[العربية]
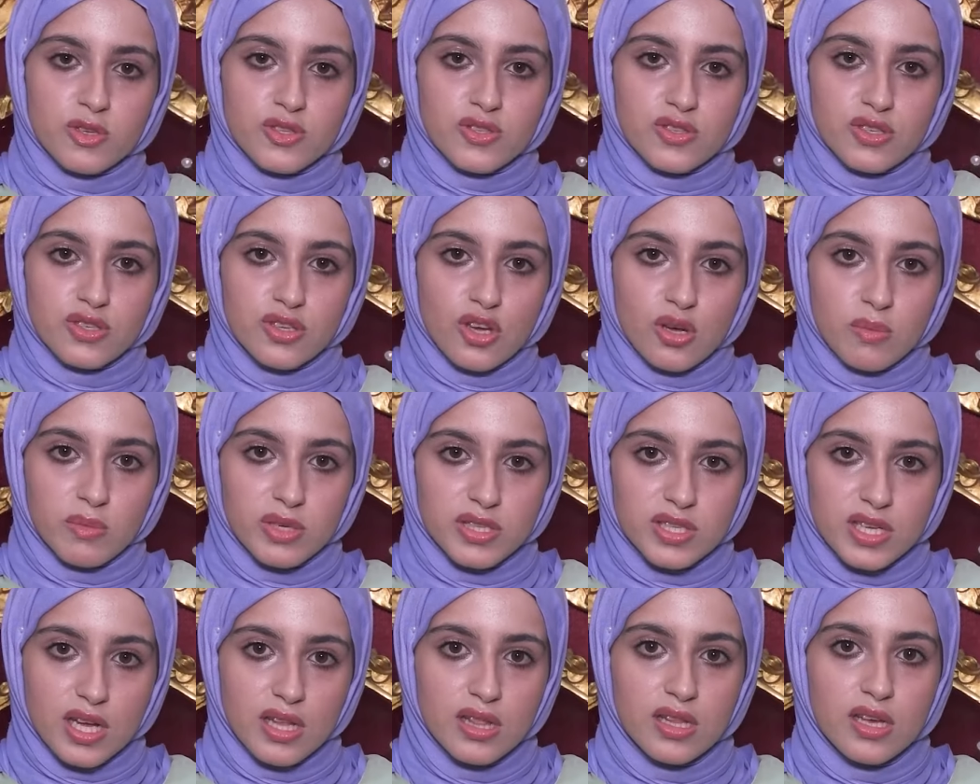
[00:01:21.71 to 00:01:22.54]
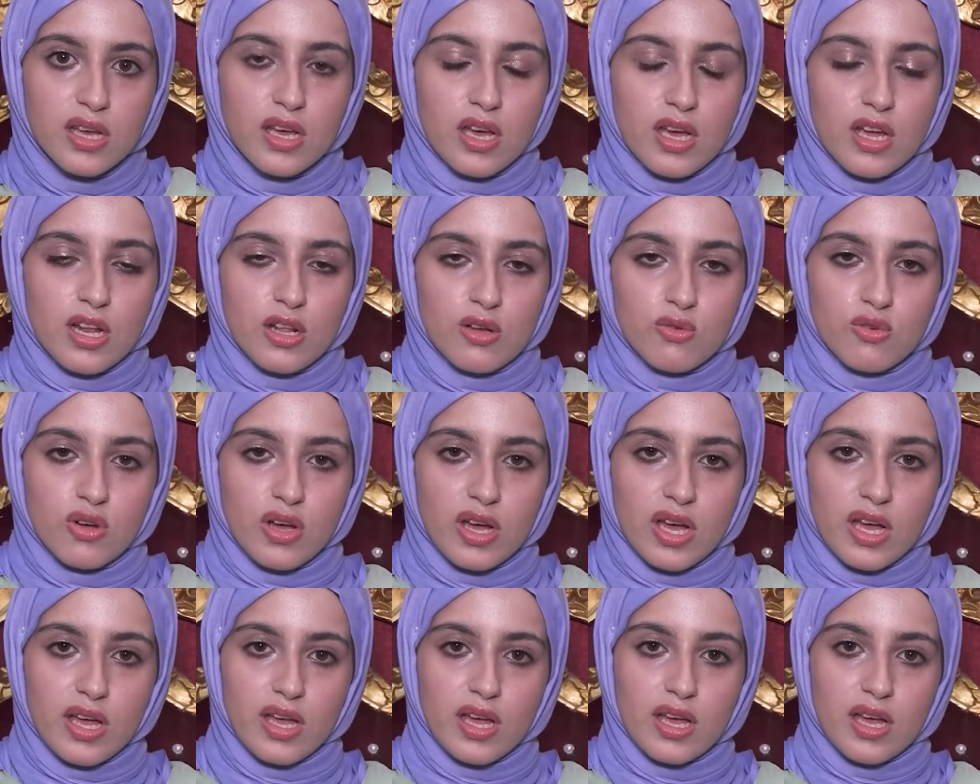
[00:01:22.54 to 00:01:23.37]
بوستيريو ميديا اللي هو
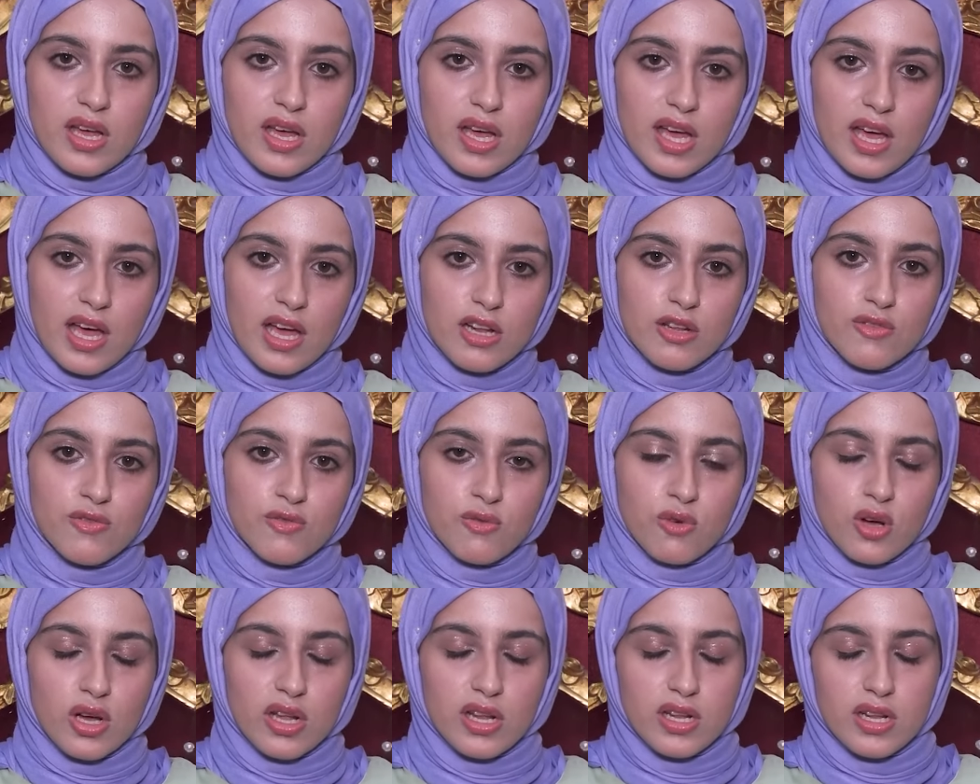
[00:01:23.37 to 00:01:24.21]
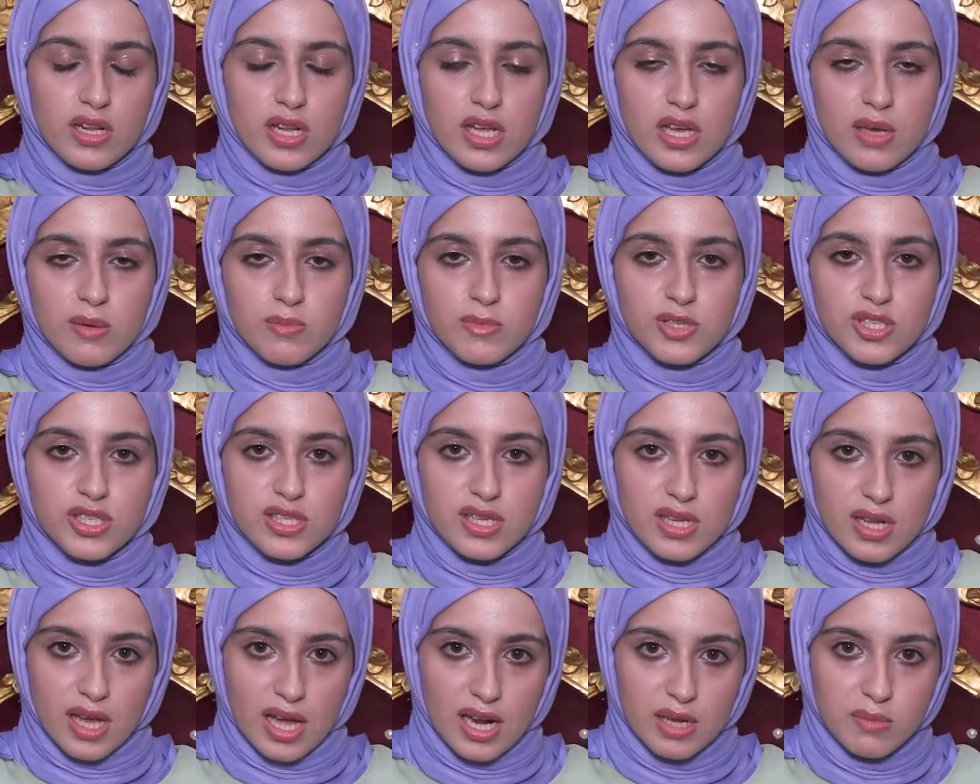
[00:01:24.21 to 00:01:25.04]
آه، خلف
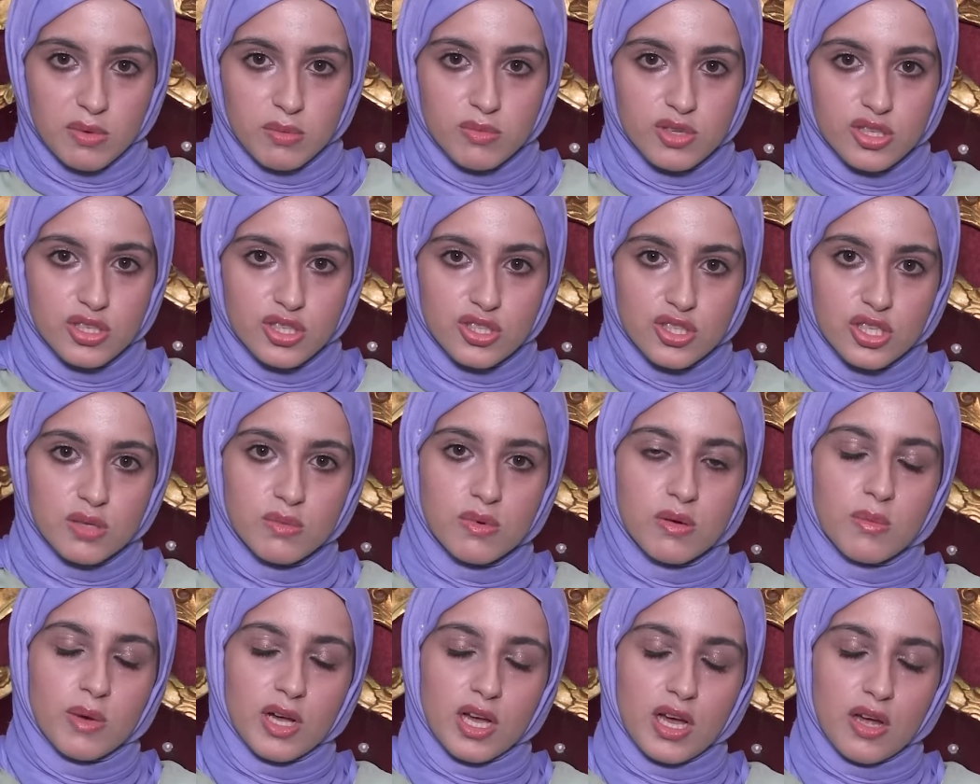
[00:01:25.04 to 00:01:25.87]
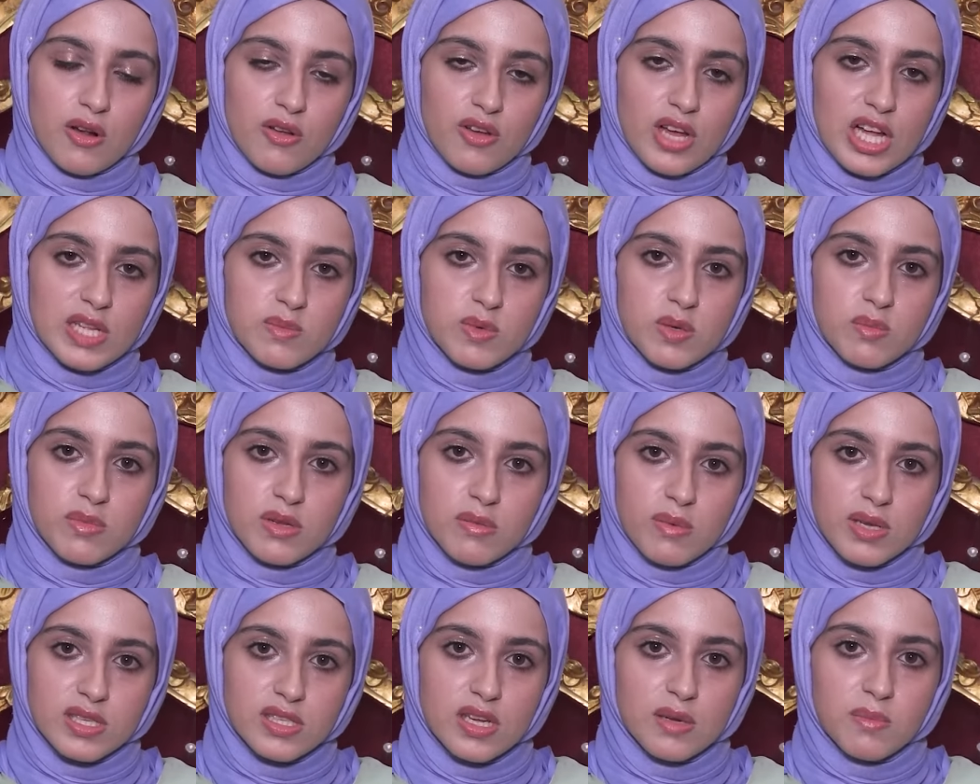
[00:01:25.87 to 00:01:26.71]
بالجزء القريب من الجسم هم كانوا كاتبين
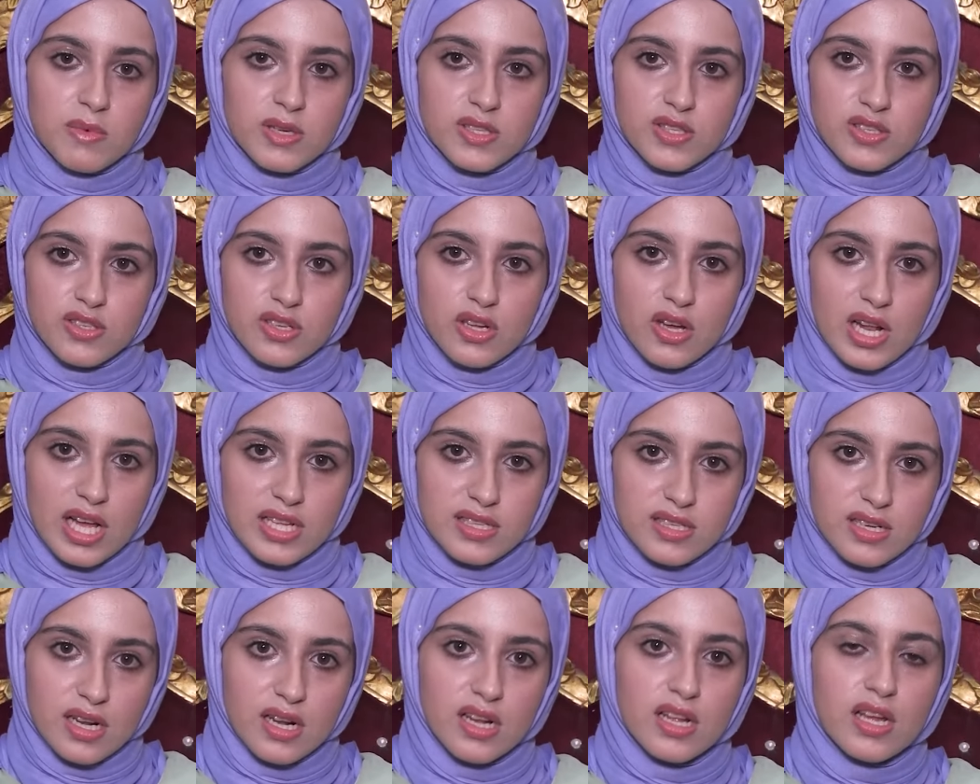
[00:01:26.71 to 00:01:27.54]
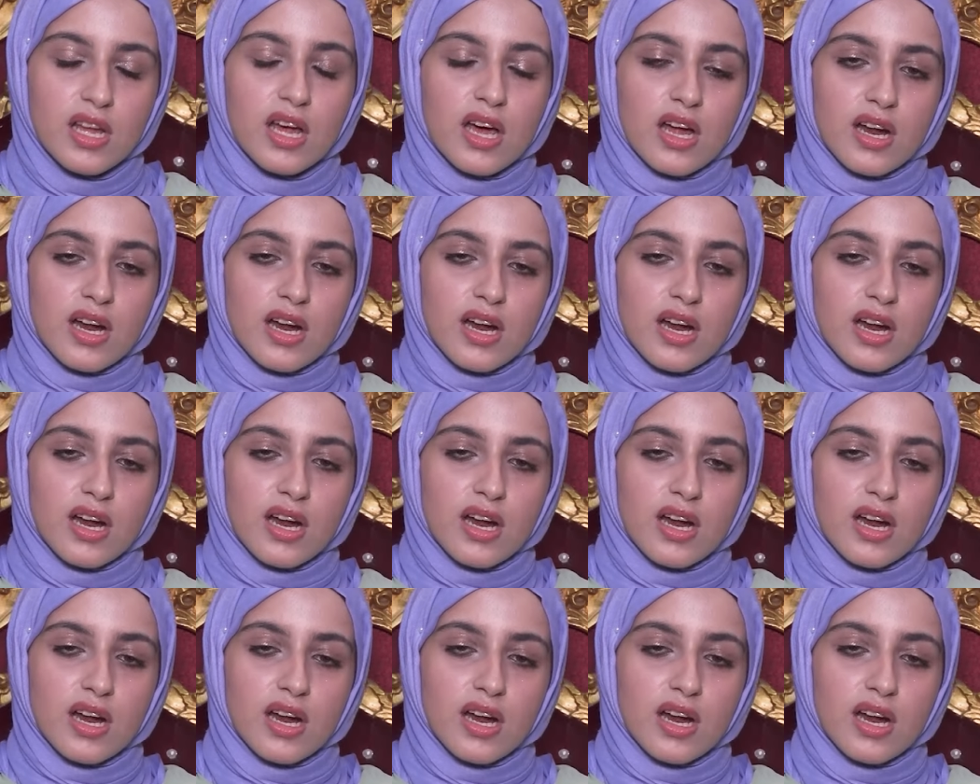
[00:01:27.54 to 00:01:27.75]
بالمنظر بوستيريو الاترا